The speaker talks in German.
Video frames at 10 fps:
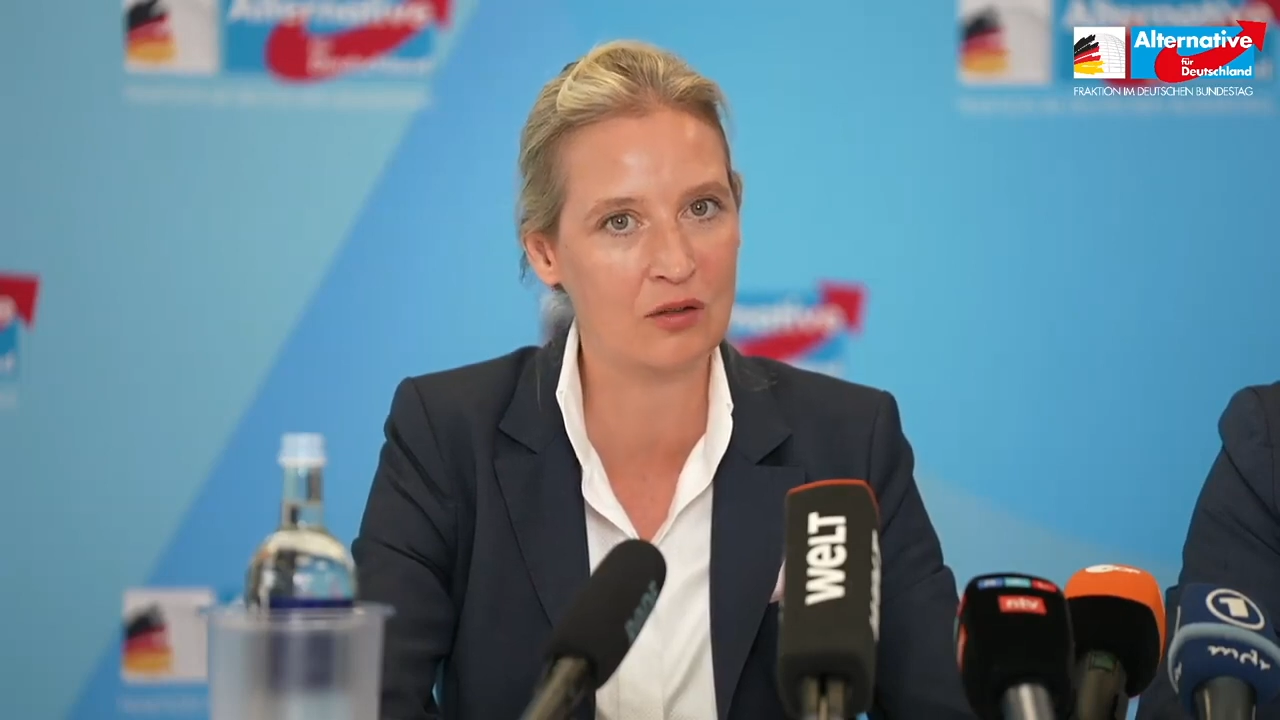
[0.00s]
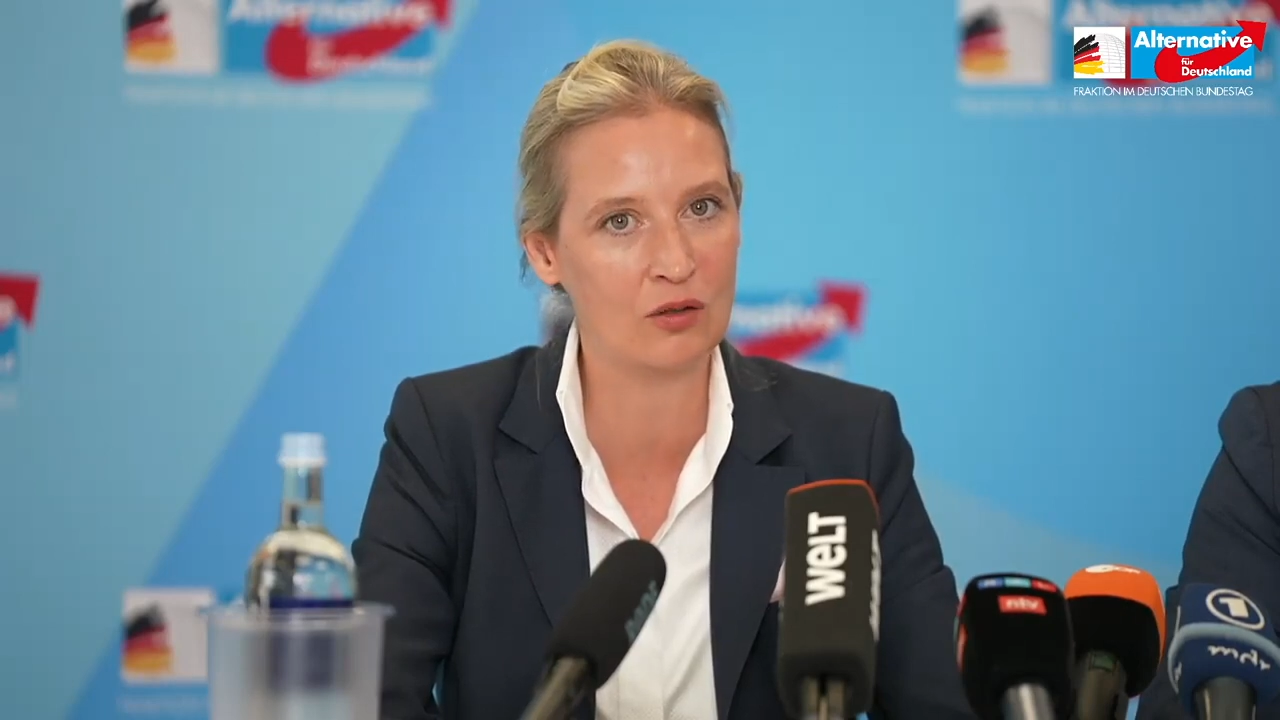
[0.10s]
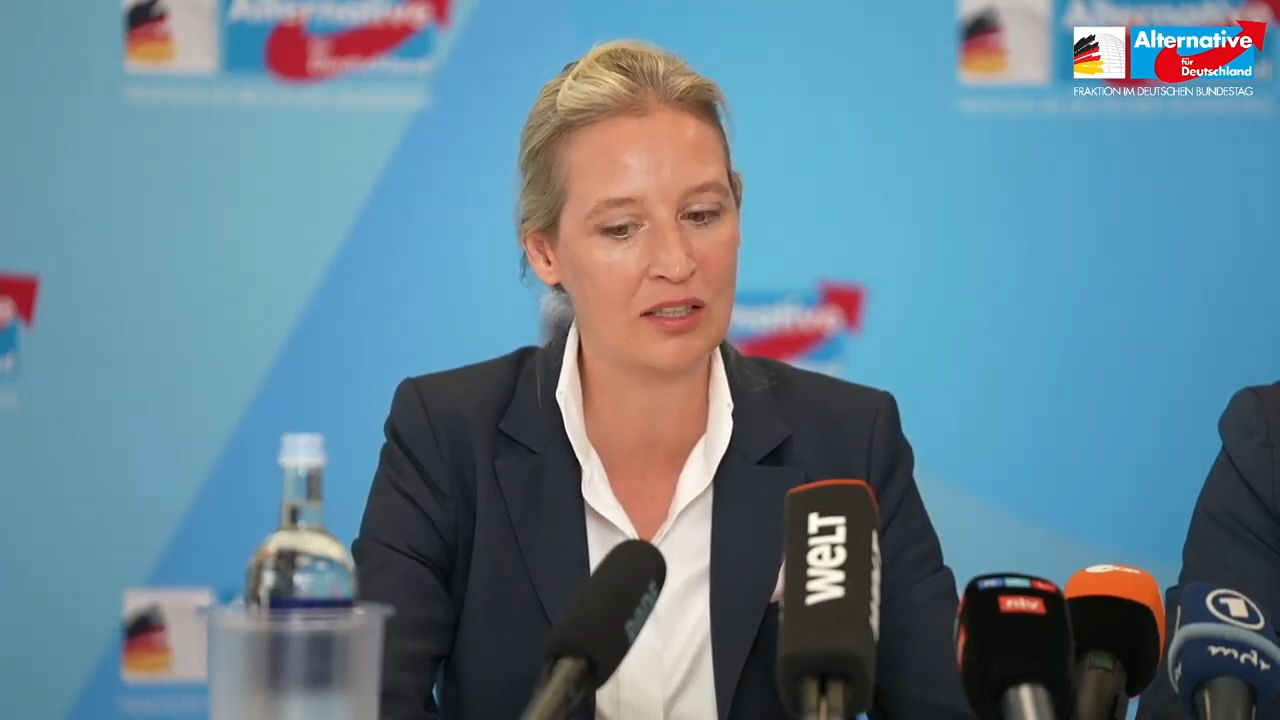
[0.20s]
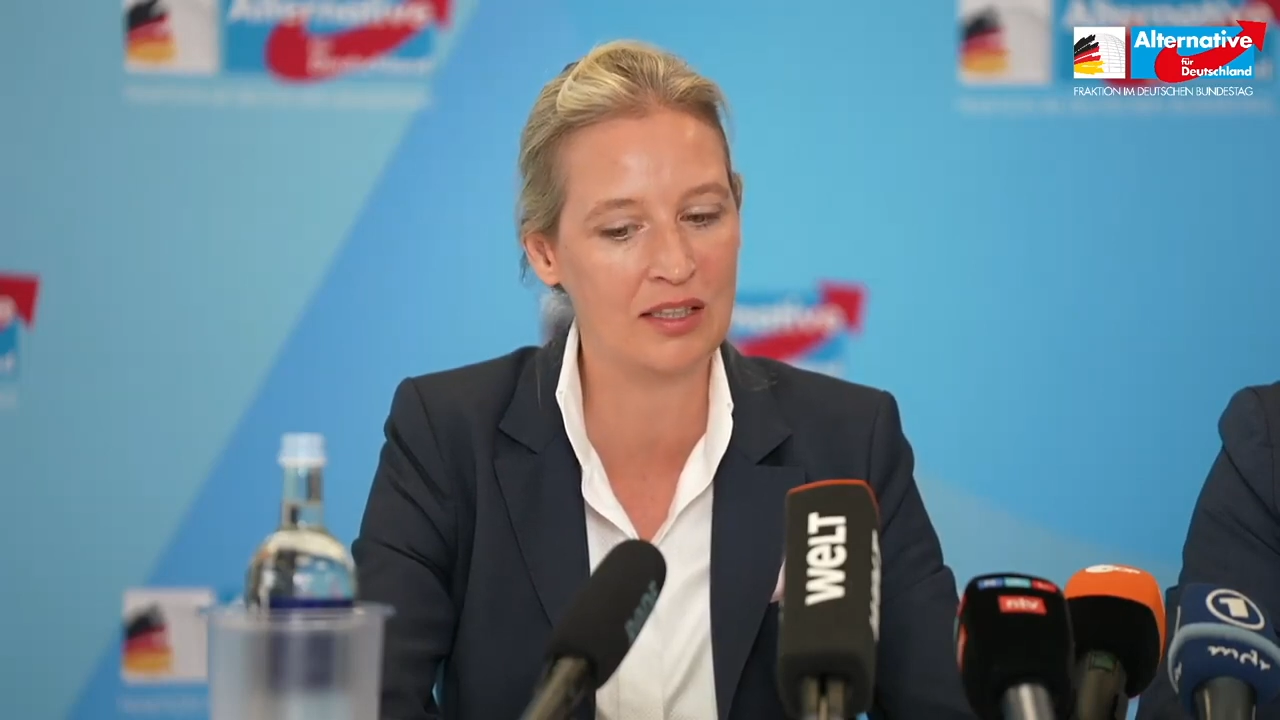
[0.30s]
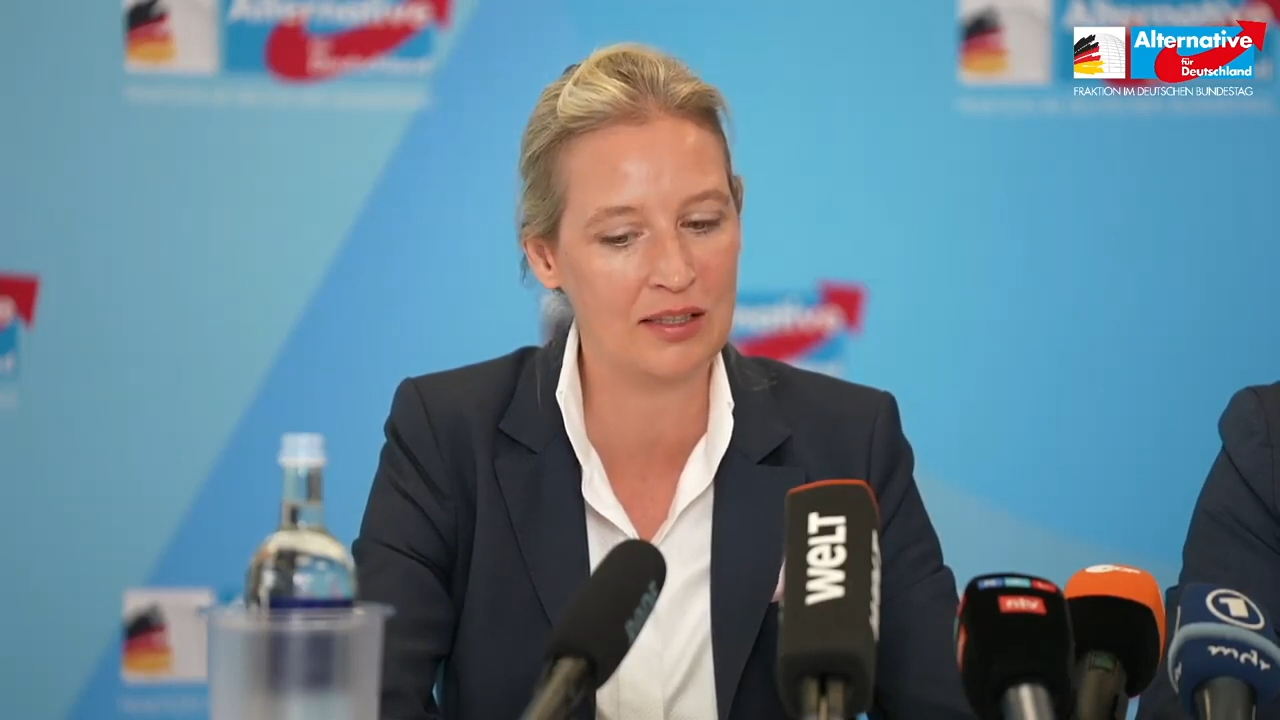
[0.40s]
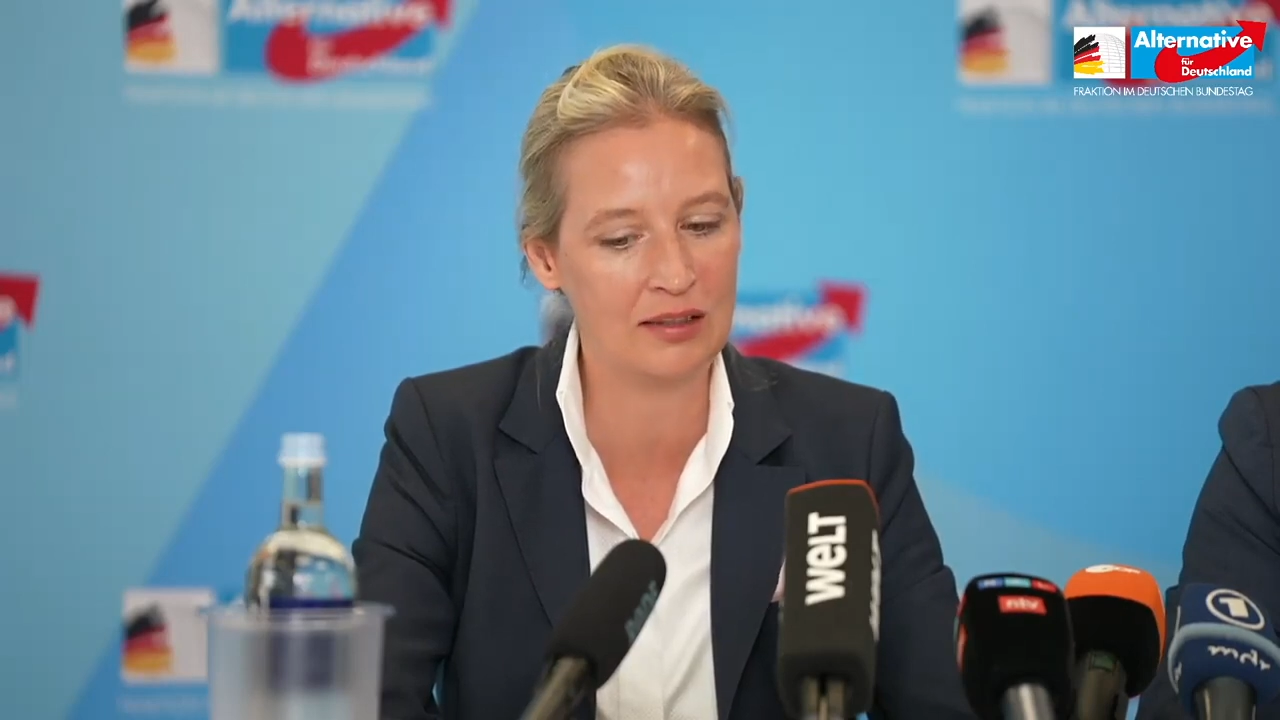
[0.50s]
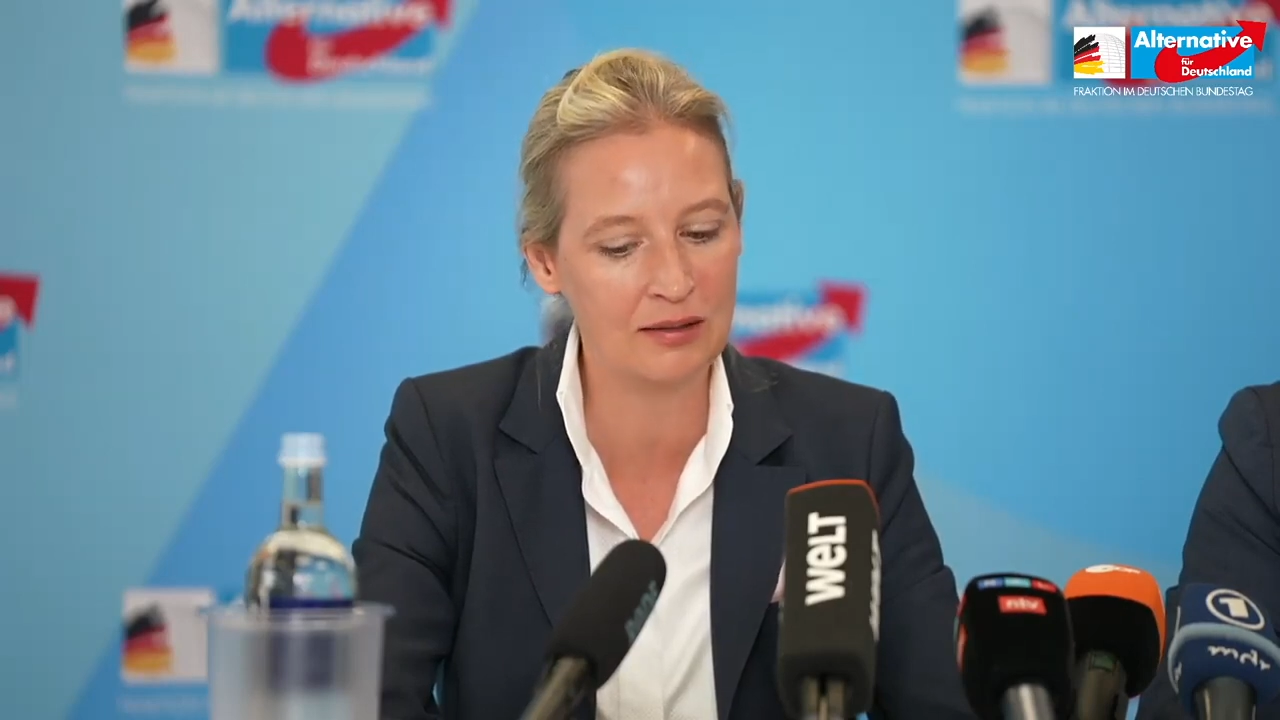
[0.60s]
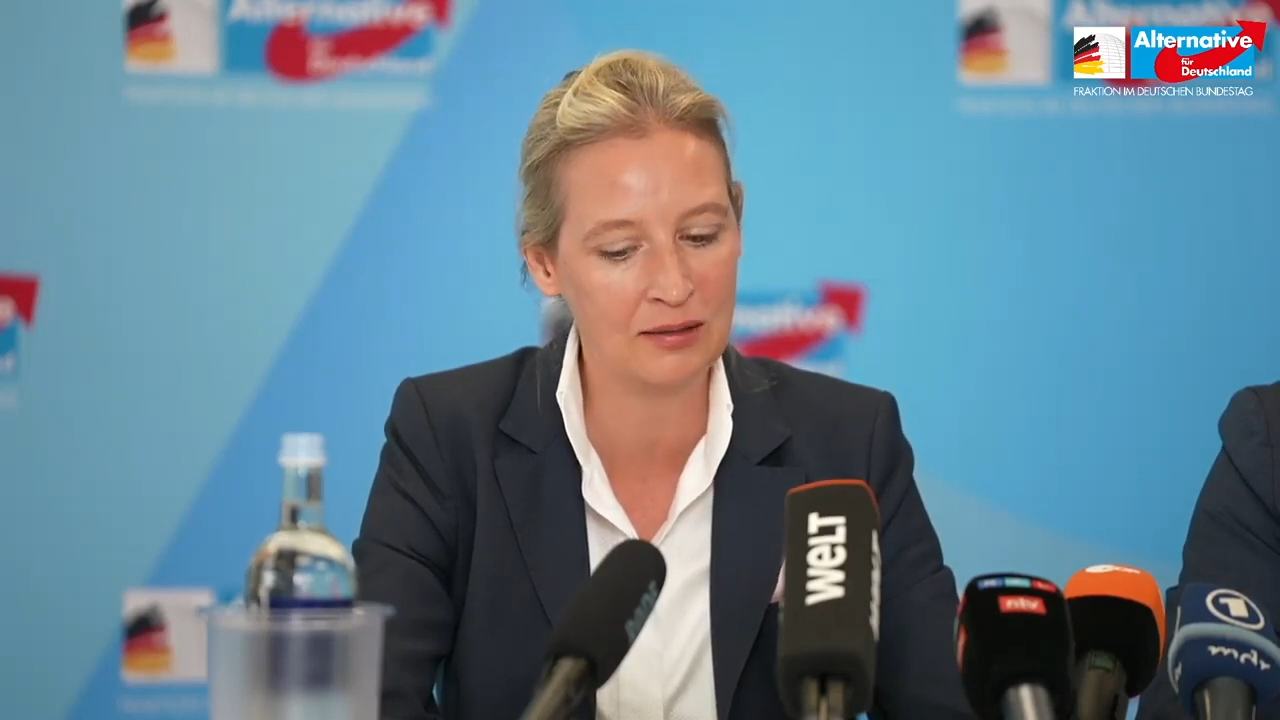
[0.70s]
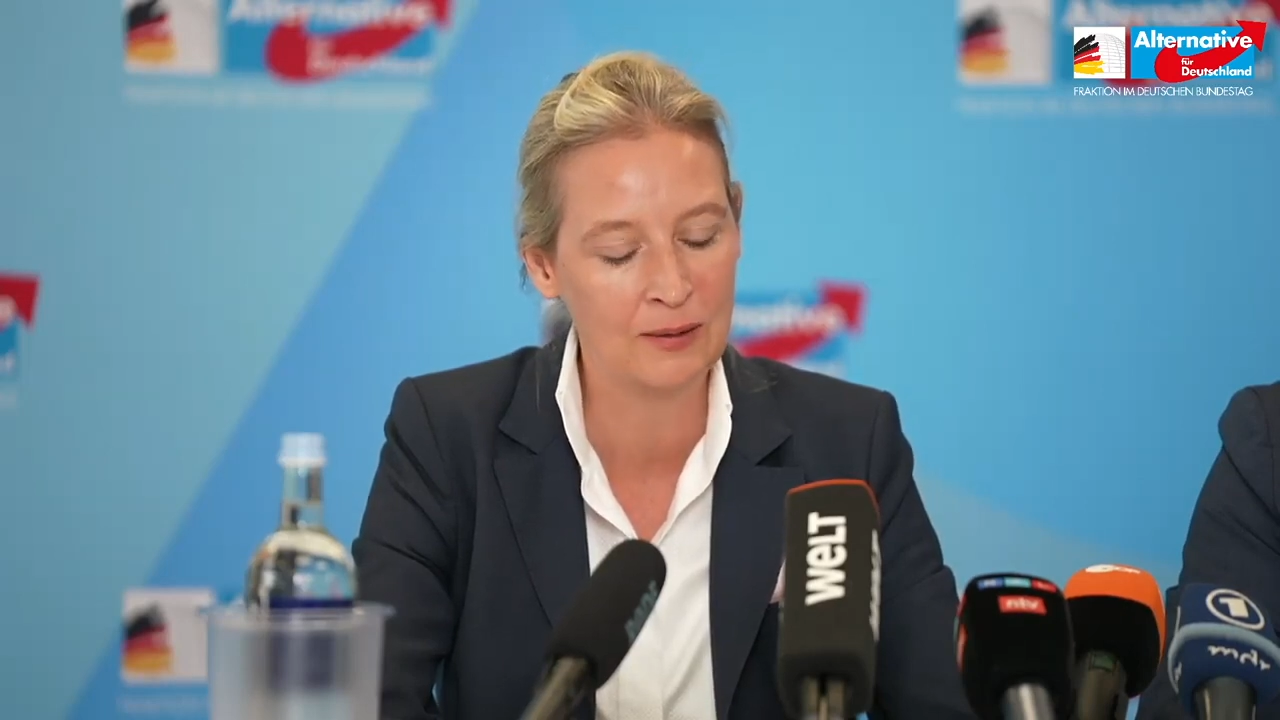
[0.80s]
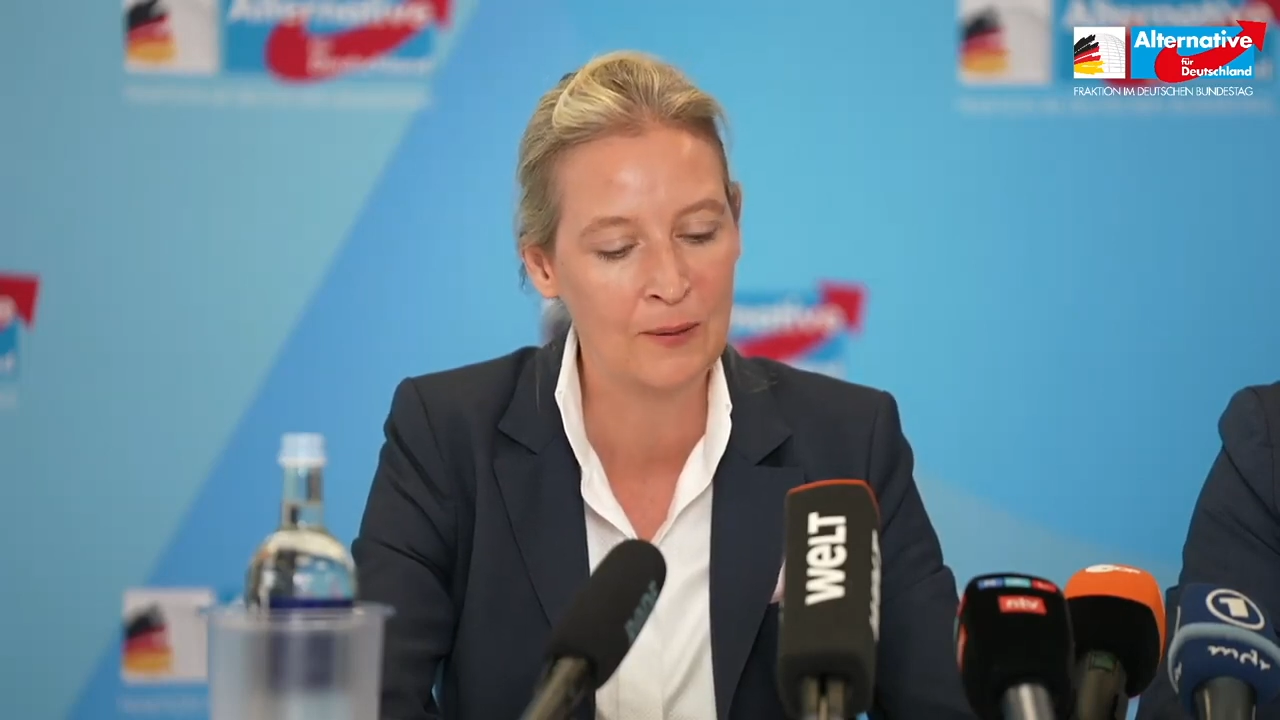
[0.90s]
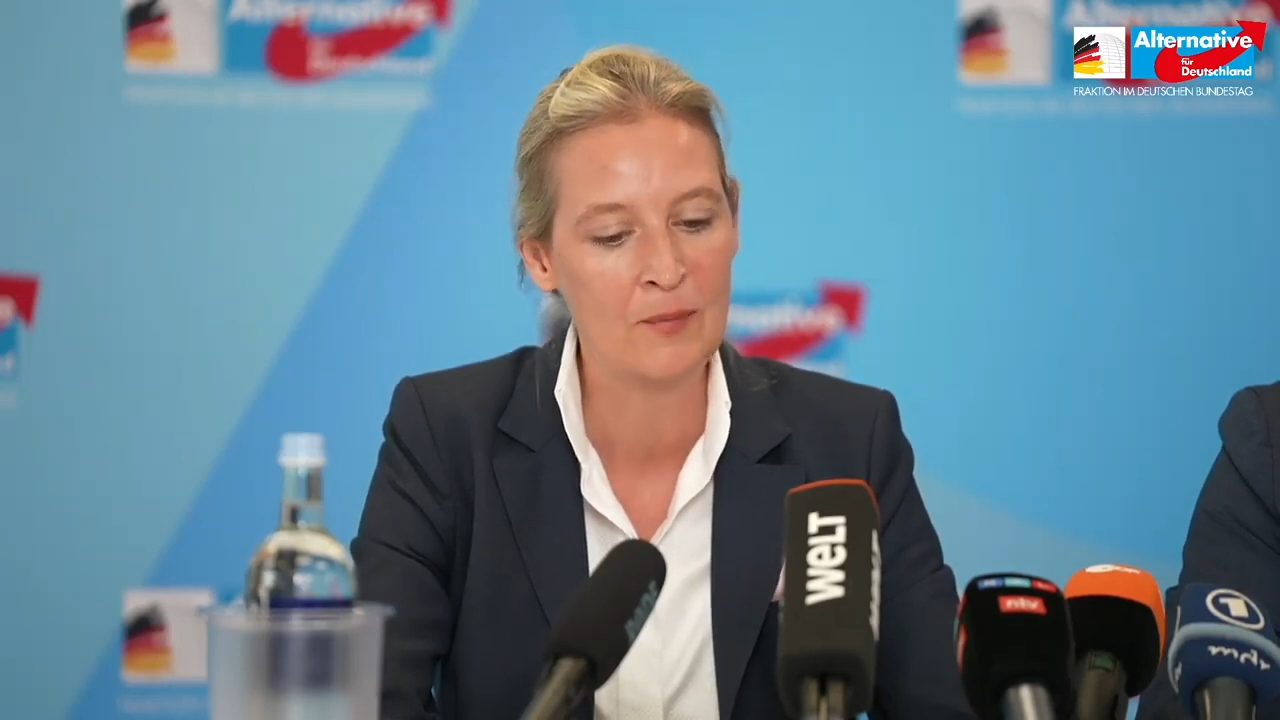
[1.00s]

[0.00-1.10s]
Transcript: korrigiert